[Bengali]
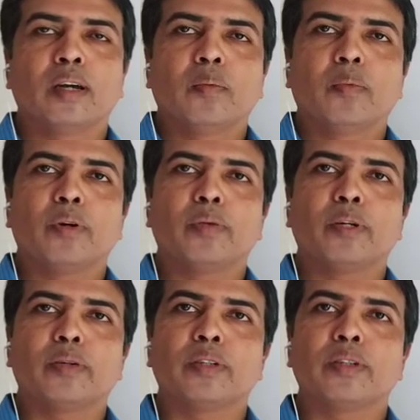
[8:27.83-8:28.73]

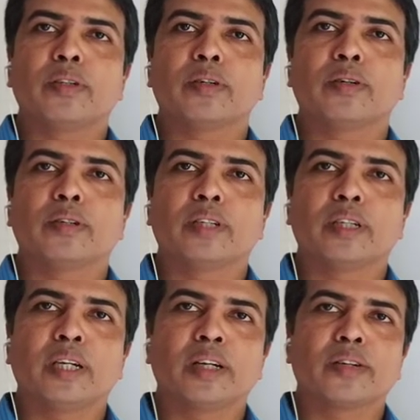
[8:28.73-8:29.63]
পরমাণুতে যখন
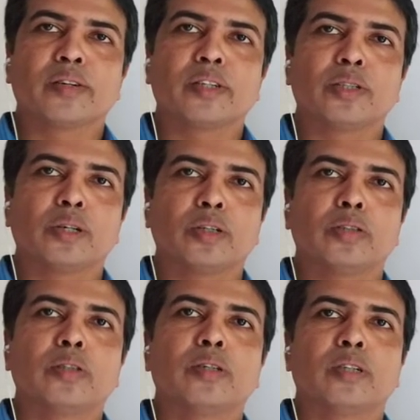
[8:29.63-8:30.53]
ইলেকট্রনের
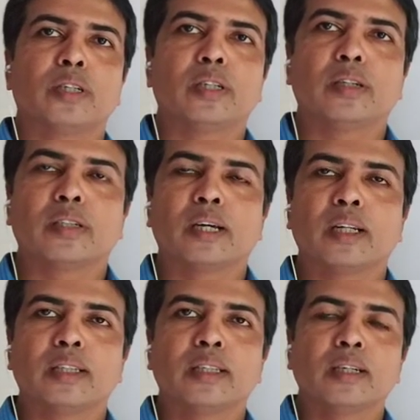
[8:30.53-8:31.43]
সংযোগ ঘটে অর্থাৎ
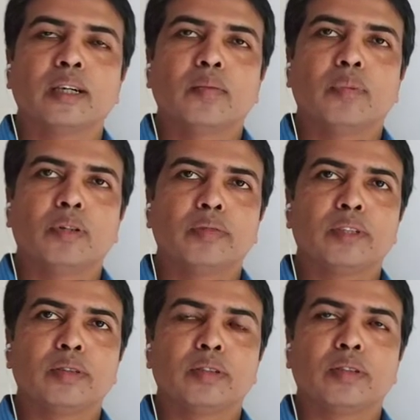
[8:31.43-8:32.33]
পরমাণু
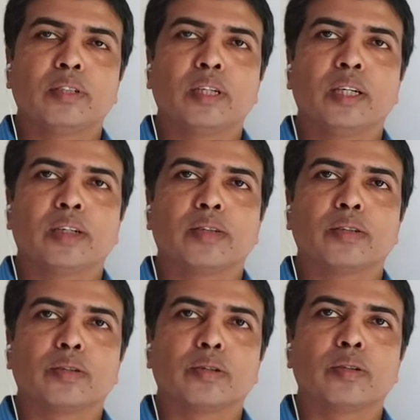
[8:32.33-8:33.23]
যখন ইলেকট্রন
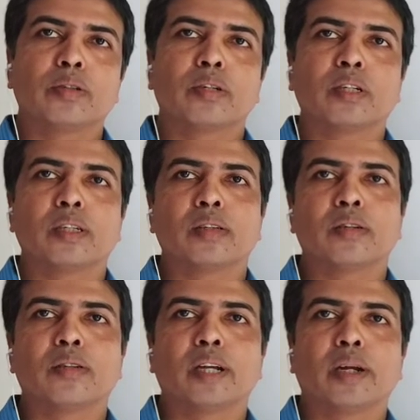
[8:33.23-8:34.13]
গ্রহণ করে
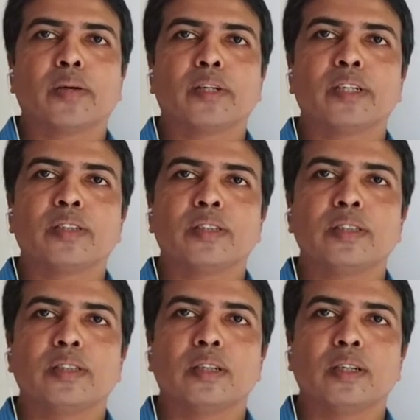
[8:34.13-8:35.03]
তখন অ্যানায়নের
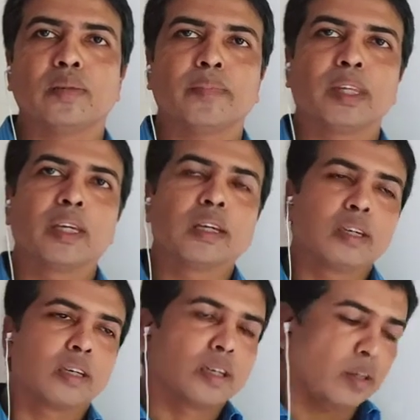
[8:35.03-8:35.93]
সৃষ্টি হয়
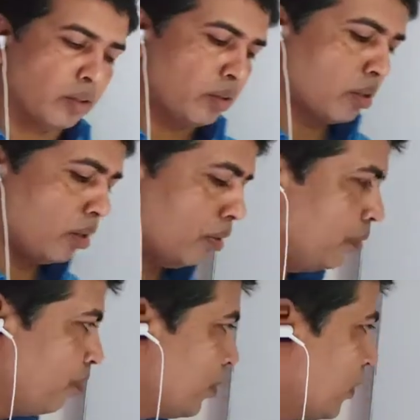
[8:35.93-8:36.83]
লক্ষ্য করো
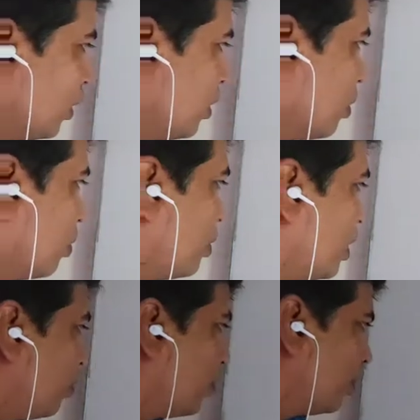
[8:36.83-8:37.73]

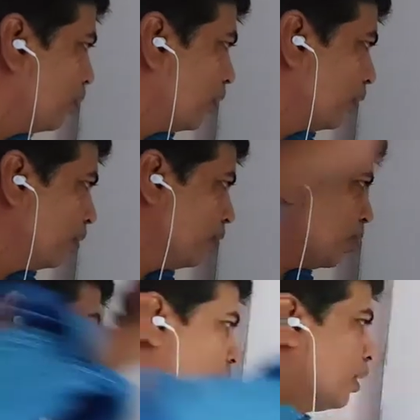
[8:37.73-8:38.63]
ক্লোরিন পরমাণু
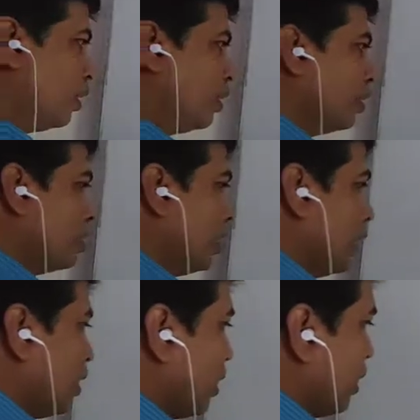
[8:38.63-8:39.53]
এটা
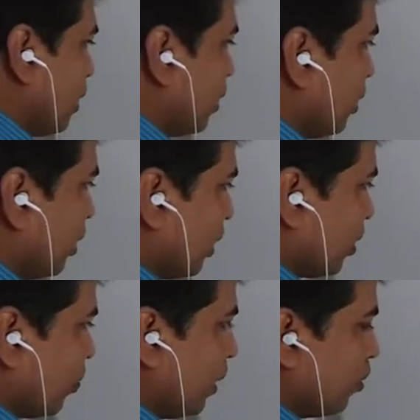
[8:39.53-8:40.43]
এর এটা
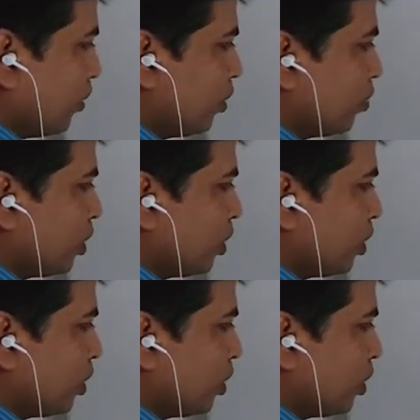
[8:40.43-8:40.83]
পারমাণবিক